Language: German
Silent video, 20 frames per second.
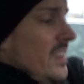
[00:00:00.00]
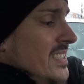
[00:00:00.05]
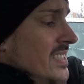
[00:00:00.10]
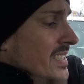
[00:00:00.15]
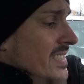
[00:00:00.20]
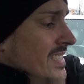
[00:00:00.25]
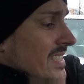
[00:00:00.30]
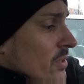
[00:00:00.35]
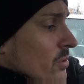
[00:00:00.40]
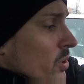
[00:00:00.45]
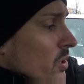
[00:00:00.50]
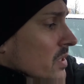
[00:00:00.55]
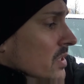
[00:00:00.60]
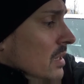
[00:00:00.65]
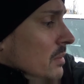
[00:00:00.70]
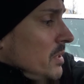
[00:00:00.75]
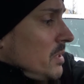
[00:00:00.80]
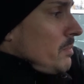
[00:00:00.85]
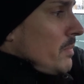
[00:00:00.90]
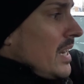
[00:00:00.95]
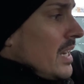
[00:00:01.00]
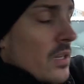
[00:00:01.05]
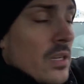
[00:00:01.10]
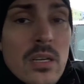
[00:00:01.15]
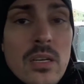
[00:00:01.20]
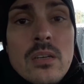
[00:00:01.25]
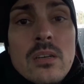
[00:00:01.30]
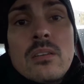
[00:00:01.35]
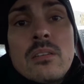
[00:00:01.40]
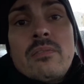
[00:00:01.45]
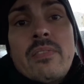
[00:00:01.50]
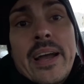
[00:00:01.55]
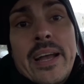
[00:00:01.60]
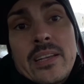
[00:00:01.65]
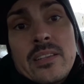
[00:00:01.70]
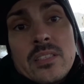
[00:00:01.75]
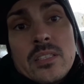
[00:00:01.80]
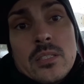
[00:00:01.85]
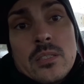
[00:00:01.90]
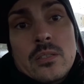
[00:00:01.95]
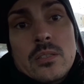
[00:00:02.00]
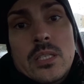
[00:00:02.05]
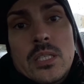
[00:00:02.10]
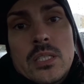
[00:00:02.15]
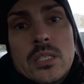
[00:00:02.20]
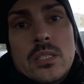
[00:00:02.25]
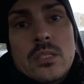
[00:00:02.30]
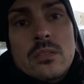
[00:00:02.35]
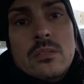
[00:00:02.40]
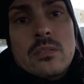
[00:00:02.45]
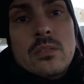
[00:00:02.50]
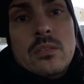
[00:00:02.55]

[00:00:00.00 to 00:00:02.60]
was ich dann dort damit mache, weiß ich noch nicht.